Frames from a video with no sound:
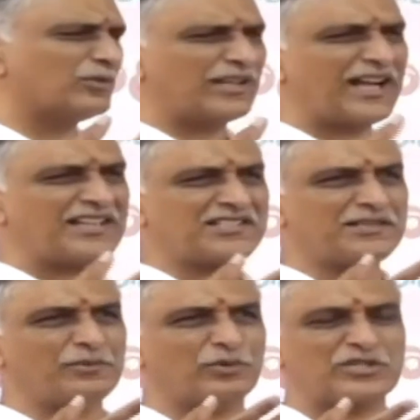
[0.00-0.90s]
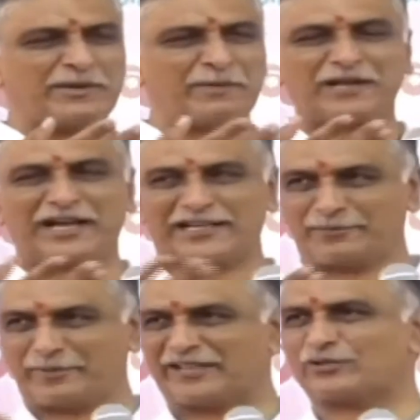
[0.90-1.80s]
రాష్ట్రం ఉద్యమం
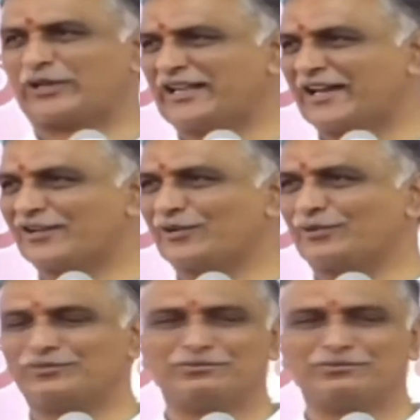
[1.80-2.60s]
ప్రారంభమైన తొలినాళ్లలో